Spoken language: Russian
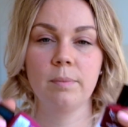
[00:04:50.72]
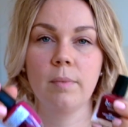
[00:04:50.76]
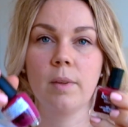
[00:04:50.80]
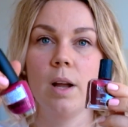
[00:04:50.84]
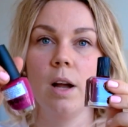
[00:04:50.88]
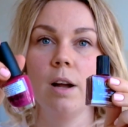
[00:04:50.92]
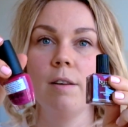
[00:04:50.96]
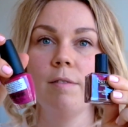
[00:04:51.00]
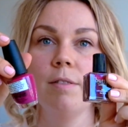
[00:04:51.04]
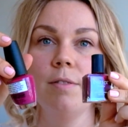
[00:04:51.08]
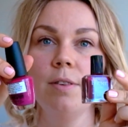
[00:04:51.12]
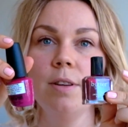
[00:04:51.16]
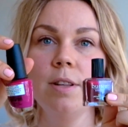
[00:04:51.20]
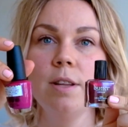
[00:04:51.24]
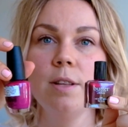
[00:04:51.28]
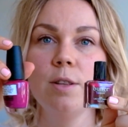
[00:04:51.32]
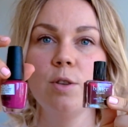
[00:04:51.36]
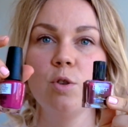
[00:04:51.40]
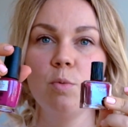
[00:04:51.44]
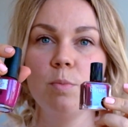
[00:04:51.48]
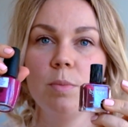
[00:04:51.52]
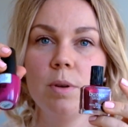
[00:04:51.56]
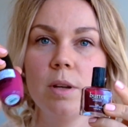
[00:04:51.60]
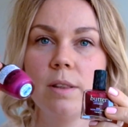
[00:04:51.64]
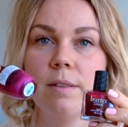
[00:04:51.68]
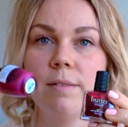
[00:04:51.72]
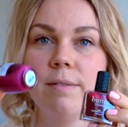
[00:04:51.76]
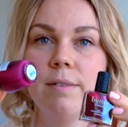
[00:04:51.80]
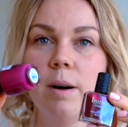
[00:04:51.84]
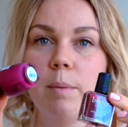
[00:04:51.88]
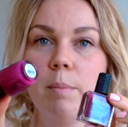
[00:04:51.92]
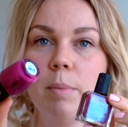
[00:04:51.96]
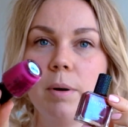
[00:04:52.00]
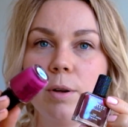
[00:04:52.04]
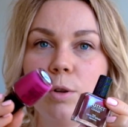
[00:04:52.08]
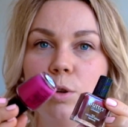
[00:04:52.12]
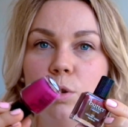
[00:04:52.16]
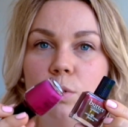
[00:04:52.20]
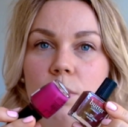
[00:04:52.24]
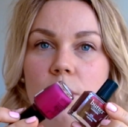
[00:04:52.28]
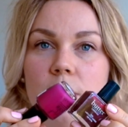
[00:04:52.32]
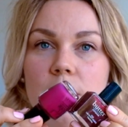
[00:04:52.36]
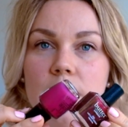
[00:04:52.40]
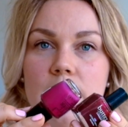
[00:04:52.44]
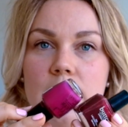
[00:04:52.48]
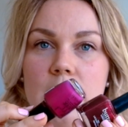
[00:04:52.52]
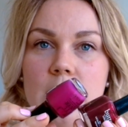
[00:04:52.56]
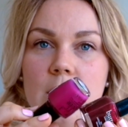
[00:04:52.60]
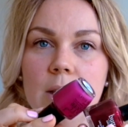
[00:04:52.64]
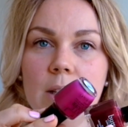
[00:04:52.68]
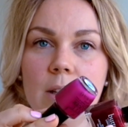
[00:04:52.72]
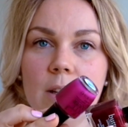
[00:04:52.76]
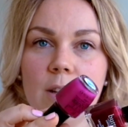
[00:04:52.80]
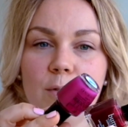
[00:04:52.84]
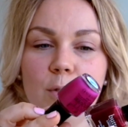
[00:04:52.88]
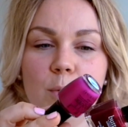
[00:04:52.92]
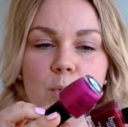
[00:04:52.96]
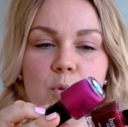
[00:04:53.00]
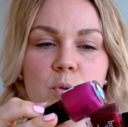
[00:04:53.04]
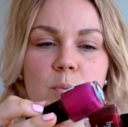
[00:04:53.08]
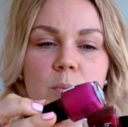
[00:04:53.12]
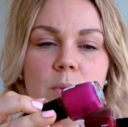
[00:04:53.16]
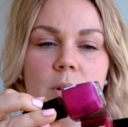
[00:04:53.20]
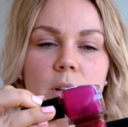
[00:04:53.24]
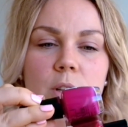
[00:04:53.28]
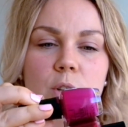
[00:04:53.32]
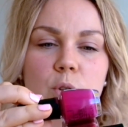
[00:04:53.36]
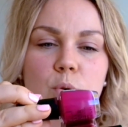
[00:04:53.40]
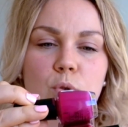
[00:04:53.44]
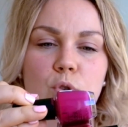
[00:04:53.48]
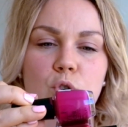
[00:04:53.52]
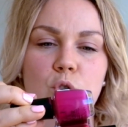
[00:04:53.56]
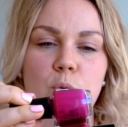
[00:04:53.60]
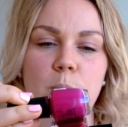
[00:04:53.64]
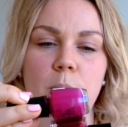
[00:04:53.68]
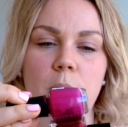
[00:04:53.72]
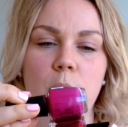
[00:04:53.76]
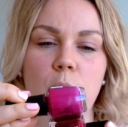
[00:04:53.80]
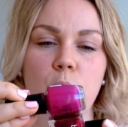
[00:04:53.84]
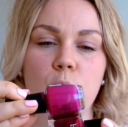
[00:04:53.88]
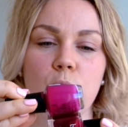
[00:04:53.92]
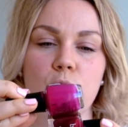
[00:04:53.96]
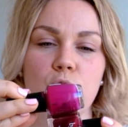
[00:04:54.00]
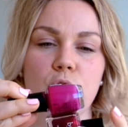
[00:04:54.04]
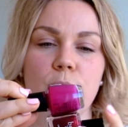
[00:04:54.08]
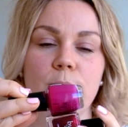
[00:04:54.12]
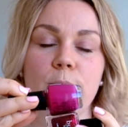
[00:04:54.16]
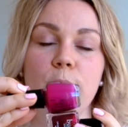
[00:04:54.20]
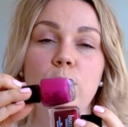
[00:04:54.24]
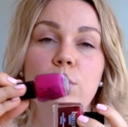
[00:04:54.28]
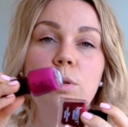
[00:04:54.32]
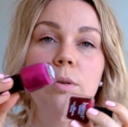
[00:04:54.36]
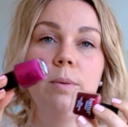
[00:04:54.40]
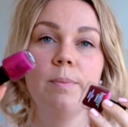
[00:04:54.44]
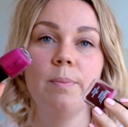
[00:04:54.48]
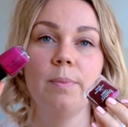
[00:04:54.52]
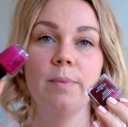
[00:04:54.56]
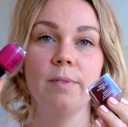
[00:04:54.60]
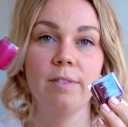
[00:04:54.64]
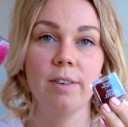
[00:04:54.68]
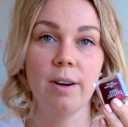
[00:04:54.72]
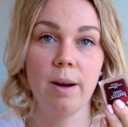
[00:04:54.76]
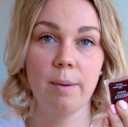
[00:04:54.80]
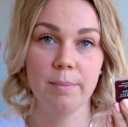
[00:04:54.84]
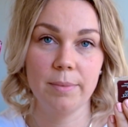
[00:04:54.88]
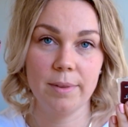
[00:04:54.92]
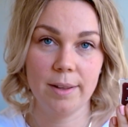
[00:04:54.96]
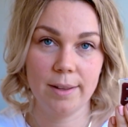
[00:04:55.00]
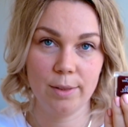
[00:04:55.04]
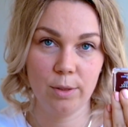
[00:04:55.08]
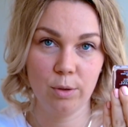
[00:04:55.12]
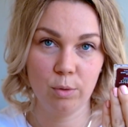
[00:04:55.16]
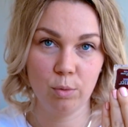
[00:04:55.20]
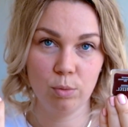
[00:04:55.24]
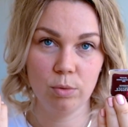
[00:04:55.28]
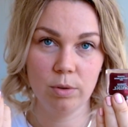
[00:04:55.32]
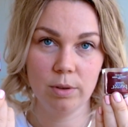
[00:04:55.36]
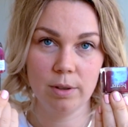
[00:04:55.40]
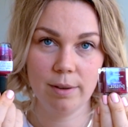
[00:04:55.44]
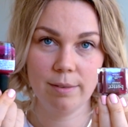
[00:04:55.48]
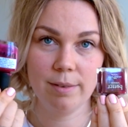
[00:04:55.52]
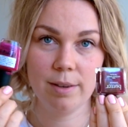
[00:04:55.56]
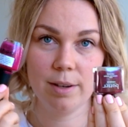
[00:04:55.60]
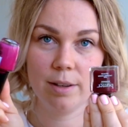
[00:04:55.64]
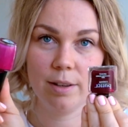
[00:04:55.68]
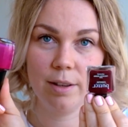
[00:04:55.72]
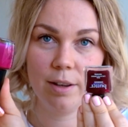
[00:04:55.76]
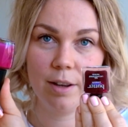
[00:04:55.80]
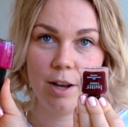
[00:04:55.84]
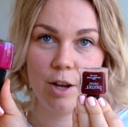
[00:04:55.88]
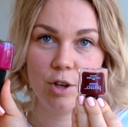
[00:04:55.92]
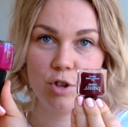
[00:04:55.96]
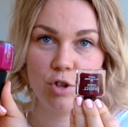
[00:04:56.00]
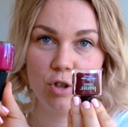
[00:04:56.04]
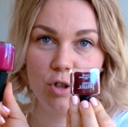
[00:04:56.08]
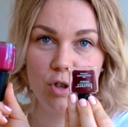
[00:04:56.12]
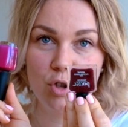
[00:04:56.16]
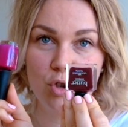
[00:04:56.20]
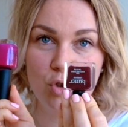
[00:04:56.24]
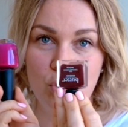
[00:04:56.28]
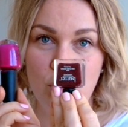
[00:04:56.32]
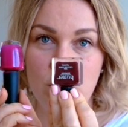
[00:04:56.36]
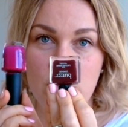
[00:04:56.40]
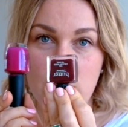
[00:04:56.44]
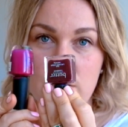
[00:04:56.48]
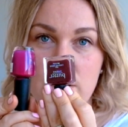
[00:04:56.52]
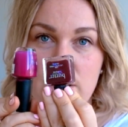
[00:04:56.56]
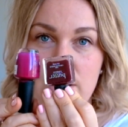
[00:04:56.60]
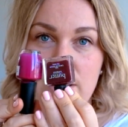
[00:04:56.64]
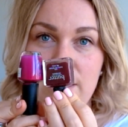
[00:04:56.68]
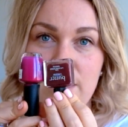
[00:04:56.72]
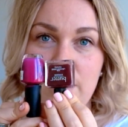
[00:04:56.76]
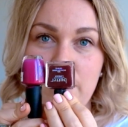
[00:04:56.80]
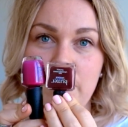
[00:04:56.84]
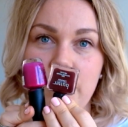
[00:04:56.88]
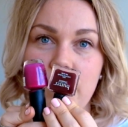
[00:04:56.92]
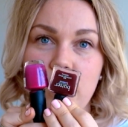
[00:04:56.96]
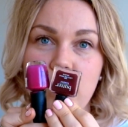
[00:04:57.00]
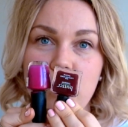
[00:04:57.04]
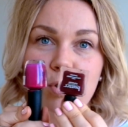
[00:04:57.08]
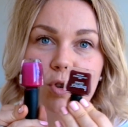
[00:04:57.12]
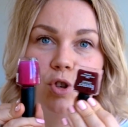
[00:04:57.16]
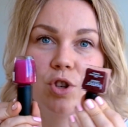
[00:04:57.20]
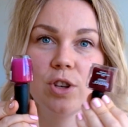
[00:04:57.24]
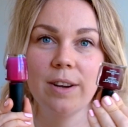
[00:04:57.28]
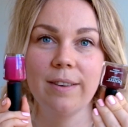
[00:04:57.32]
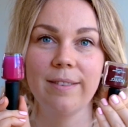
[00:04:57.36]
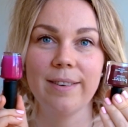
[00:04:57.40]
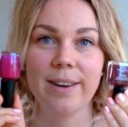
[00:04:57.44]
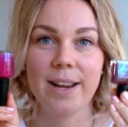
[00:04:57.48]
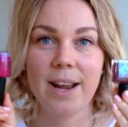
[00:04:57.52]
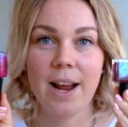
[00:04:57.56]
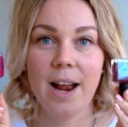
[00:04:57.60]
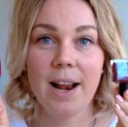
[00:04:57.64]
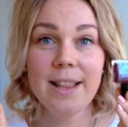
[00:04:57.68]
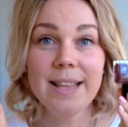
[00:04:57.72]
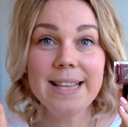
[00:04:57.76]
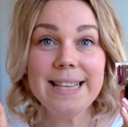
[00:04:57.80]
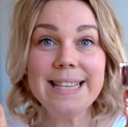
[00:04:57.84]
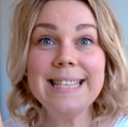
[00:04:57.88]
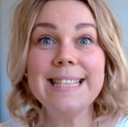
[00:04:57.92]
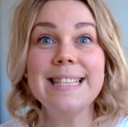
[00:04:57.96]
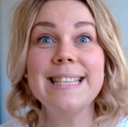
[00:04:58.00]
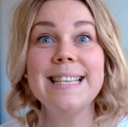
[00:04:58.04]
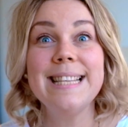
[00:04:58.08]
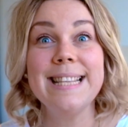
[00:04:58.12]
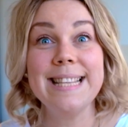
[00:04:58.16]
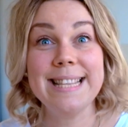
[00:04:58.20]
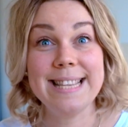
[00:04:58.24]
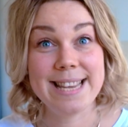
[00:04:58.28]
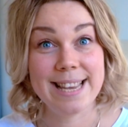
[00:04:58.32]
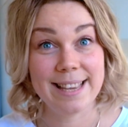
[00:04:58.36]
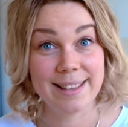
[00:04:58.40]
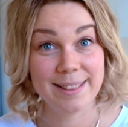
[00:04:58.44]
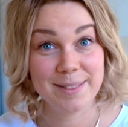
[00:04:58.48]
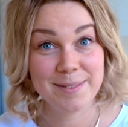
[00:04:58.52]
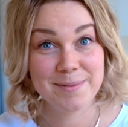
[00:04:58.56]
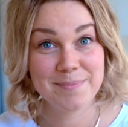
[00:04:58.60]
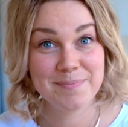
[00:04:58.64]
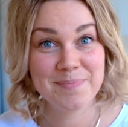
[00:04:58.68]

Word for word: Как вы видите, у меня два бордовых оттенка, и, в общем-то, они очень похожи. Но вам оттуда, наверное, кажется, что они сильно похожи, а в реальности нет.